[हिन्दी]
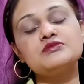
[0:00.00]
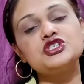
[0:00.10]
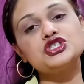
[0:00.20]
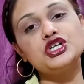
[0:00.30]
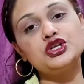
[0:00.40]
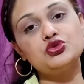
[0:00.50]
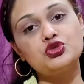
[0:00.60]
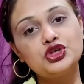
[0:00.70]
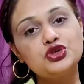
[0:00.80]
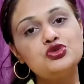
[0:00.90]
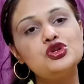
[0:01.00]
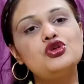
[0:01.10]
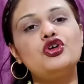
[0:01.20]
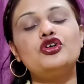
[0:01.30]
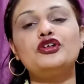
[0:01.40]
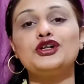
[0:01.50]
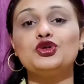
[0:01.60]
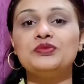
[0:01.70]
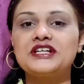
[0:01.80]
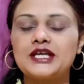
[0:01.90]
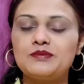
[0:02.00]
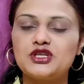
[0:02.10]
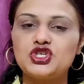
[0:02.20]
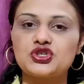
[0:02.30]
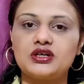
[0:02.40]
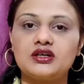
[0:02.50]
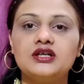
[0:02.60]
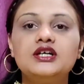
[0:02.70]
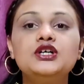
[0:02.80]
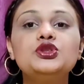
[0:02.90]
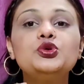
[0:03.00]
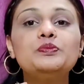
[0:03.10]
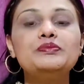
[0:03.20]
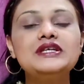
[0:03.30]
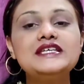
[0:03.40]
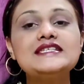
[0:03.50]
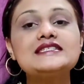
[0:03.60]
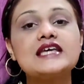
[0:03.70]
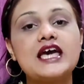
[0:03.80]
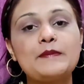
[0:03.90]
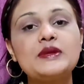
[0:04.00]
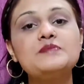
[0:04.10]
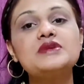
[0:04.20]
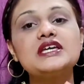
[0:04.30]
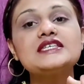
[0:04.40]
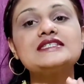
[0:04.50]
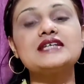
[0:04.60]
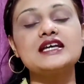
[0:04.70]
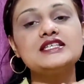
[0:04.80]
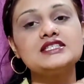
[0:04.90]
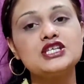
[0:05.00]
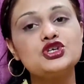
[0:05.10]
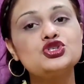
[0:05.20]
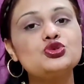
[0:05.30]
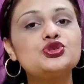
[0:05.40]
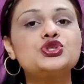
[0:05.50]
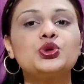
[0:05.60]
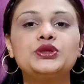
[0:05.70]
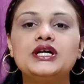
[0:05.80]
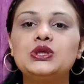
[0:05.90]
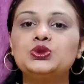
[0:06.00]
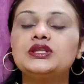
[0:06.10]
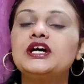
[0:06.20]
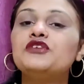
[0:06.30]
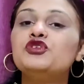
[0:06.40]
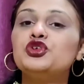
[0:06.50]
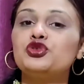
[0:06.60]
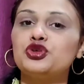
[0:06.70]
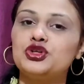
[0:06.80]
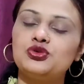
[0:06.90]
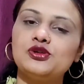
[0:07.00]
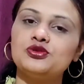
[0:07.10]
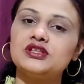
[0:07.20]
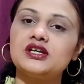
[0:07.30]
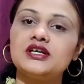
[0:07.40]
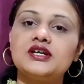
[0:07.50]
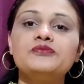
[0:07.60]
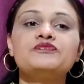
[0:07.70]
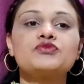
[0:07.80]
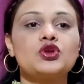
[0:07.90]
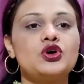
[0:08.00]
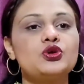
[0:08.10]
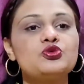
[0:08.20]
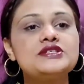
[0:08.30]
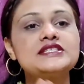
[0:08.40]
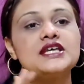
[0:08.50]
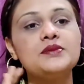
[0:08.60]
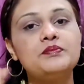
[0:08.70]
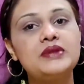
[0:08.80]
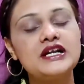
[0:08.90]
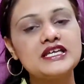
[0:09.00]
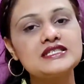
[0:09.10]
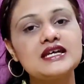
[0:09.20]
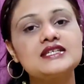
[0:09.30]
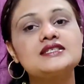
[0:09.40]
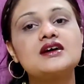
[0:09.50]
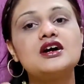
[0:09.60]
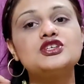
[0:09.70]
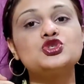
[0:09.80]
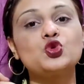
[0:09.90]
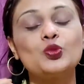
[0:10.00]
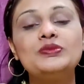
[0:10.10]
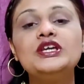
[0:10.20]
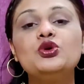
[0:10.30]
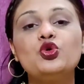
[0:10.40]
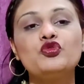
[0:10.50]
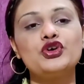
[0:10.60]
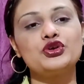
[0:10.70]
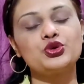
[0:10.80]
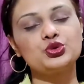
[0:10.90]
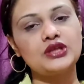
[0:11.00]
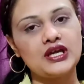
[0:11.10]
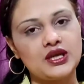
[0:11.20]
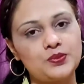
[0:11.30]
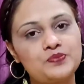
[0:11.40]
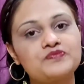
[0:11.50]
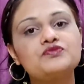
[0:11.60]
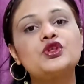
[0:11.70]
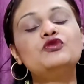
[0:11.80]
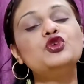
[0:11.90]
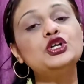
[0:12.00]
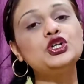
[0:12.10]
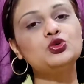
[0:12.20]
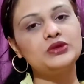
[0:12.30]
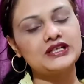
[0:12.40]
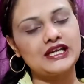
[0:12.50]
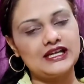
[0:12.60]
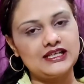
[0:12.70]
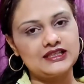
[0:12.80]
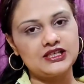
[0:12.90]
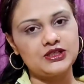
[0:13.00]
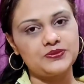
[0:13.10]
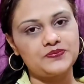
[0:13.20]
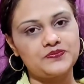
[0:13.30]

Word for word: समझते हैं नोड्यूल और ट्यूमर के बीच का तो 20 एम mm के साइज से जो छोटा होता है वो नोड्यूल होता है और उससे बड़े साइज का जो भी ओवर ग्रोथ है वो ट्यूमर कहलाता है